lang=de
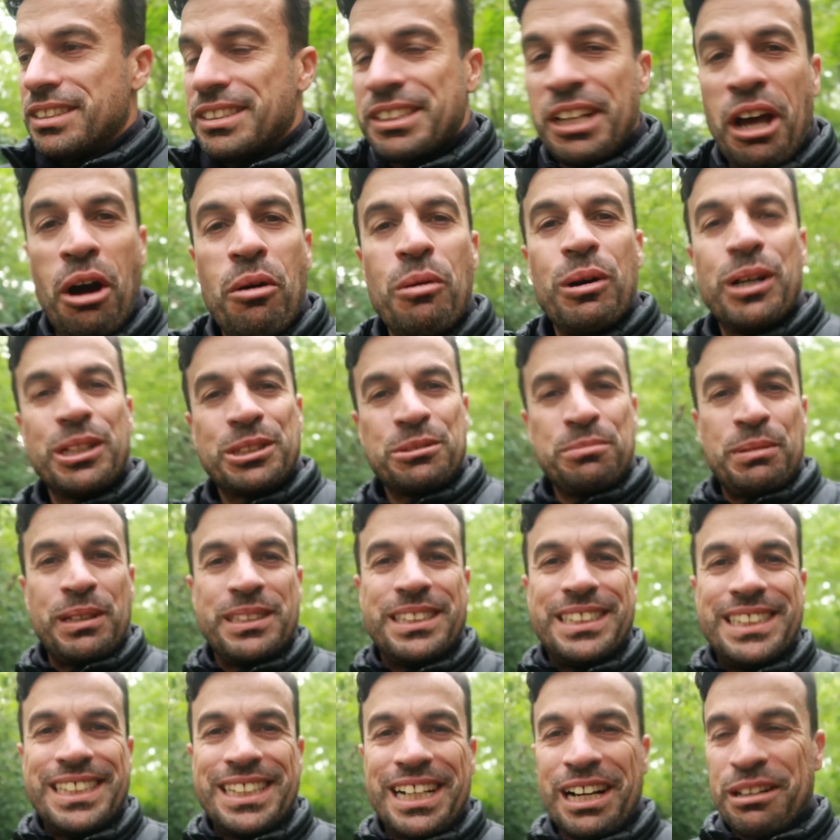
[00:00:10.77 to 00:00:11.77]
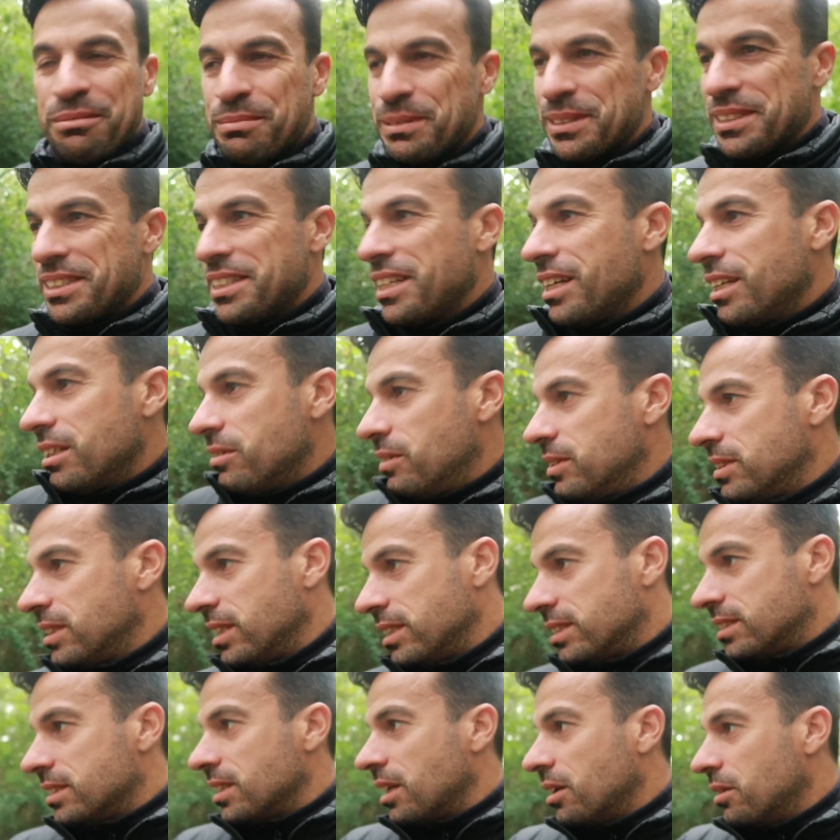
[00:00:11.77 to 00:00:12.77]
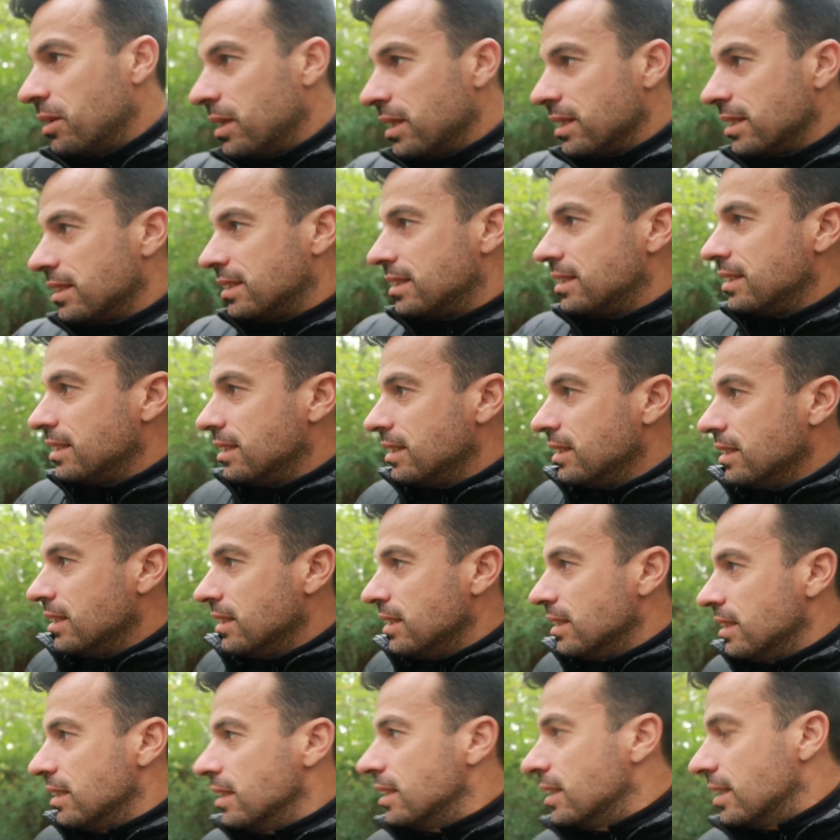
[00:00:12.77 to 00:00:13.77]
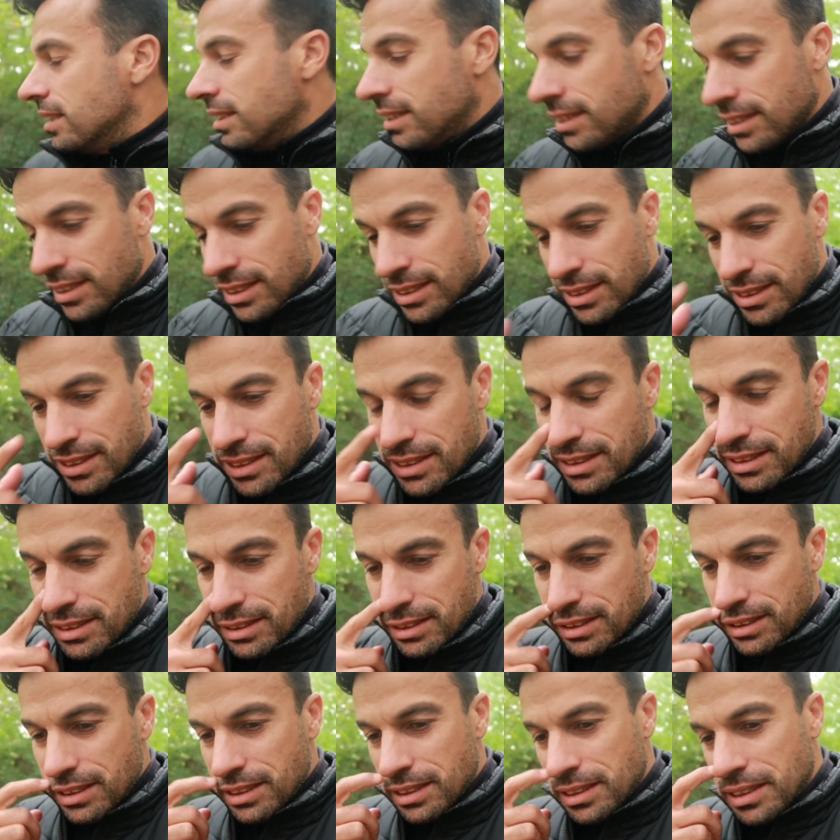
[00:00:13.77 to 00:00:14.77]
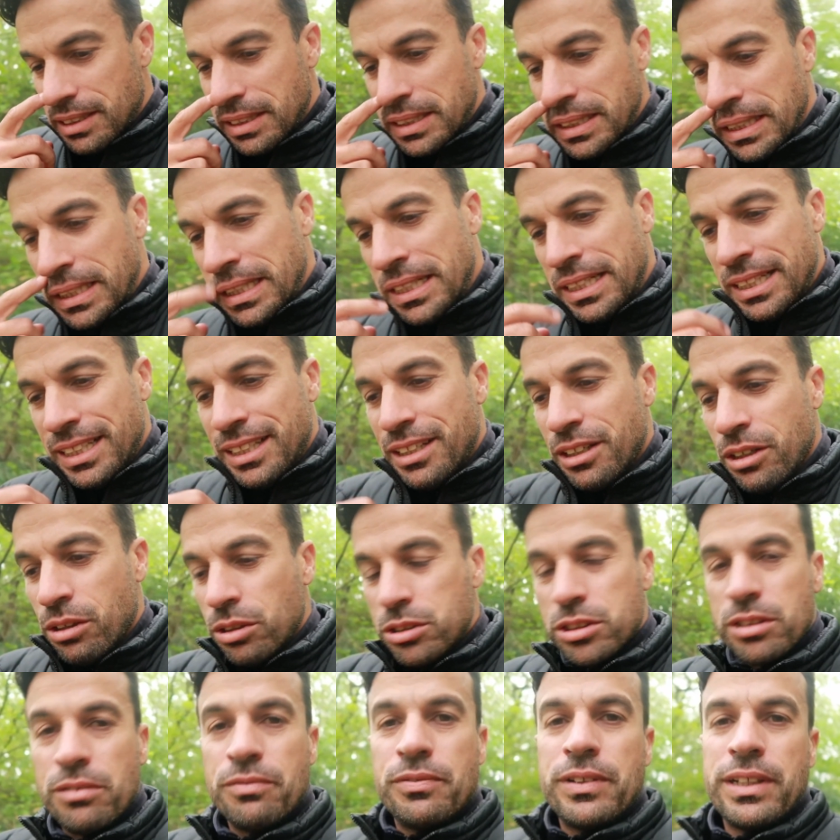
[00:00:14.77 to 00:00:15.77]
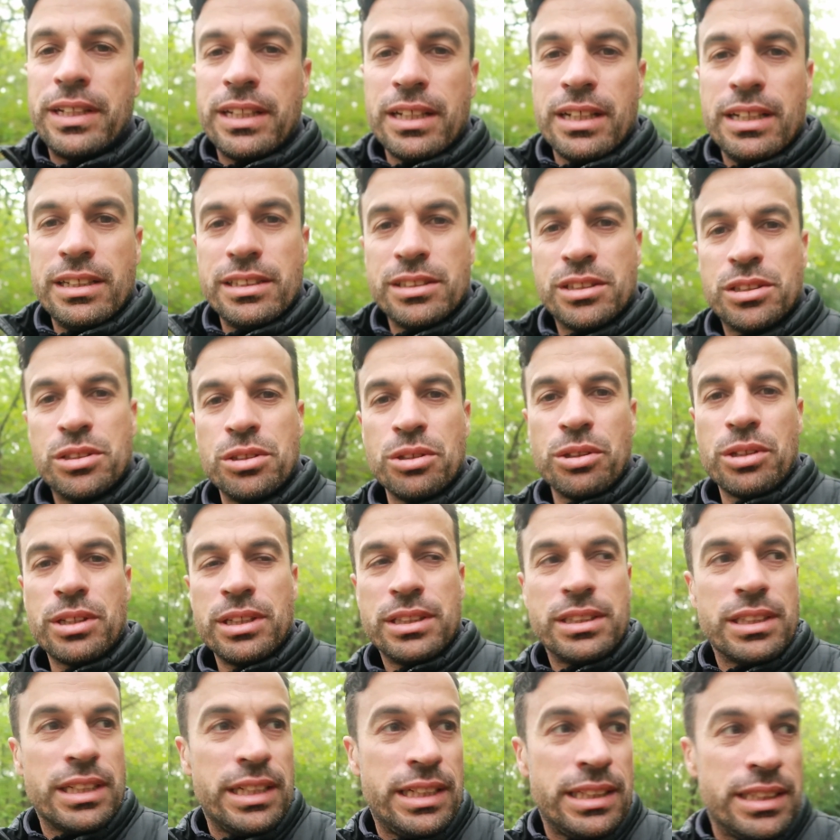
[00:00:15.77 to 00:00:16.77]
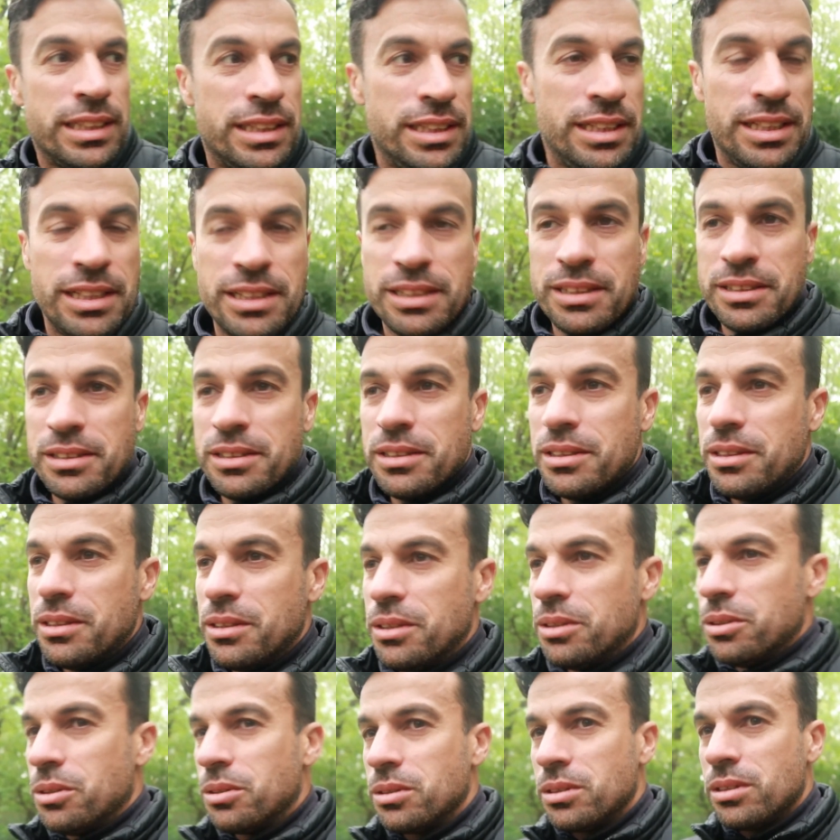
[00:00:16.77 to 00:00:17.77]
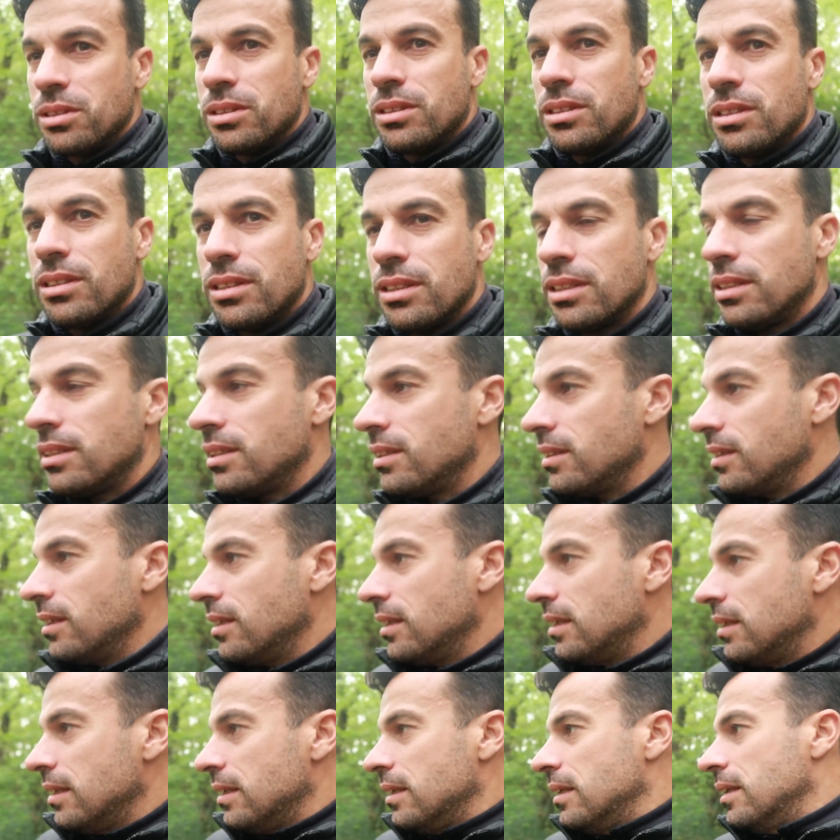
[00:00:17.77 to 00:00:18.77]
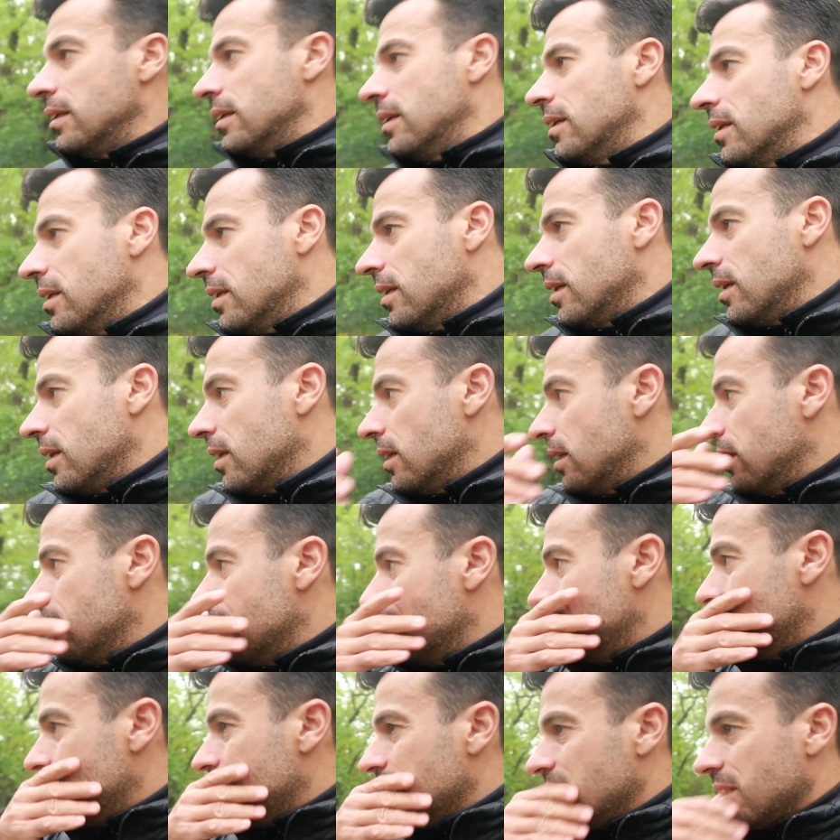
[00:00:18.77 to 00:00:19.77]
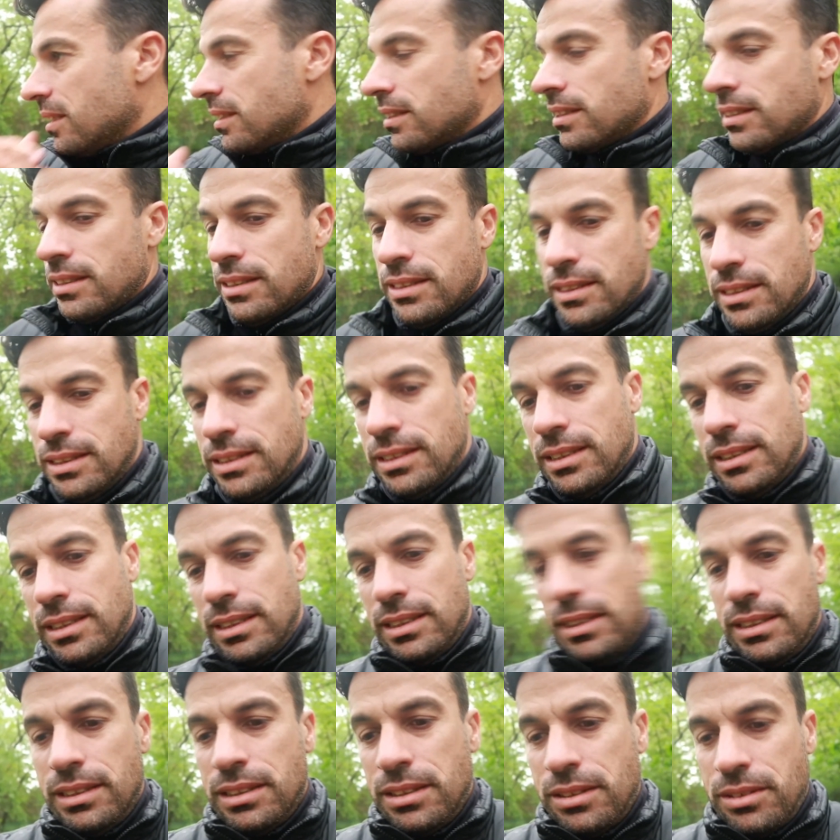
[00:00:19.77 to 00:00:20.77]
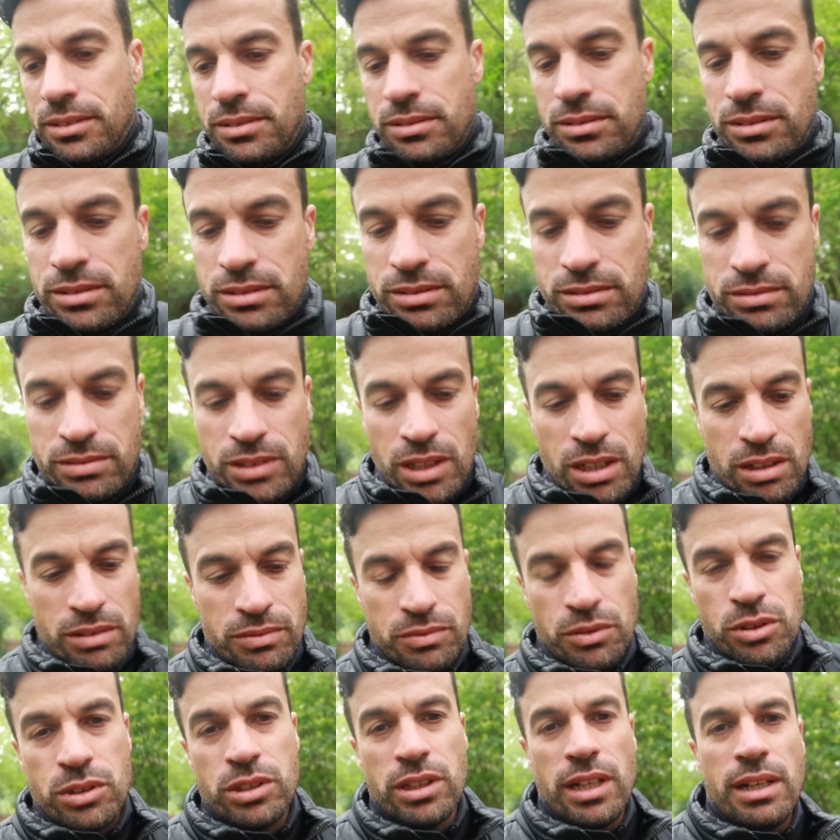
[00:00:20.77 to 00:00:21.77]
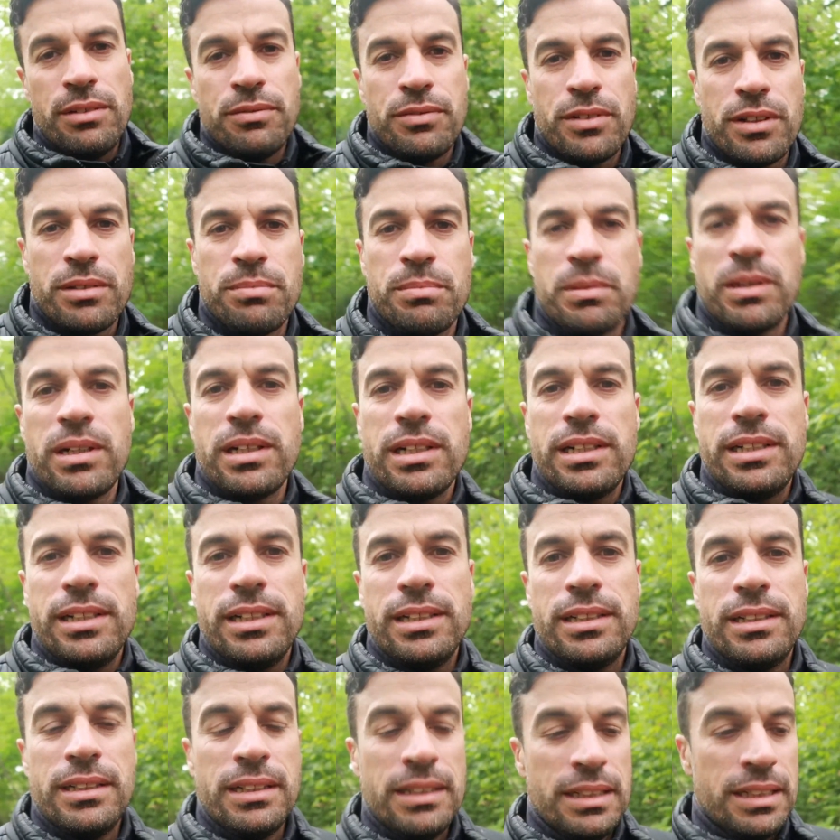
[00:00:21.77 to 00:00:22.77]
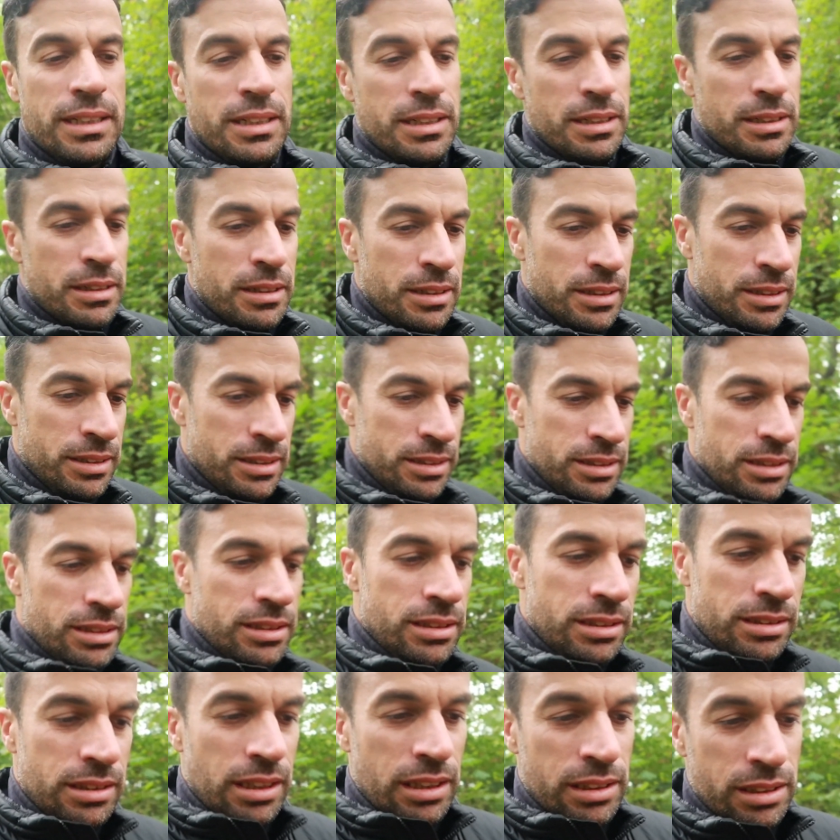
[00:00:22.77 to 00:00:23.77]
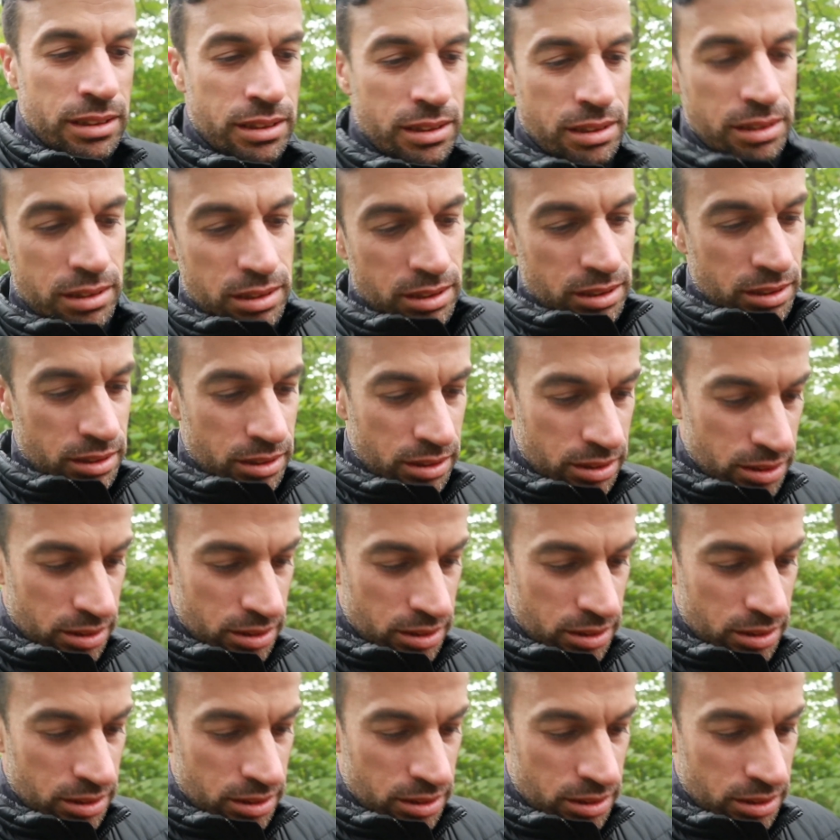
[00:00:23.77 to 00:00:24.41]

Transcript: Trauerspaziergang mit. Ja, ah, was heißt Trauer? Äh, Roger Federer ist zurückgetreten und äh, ich äh, ja, wollte einfach mal äh, das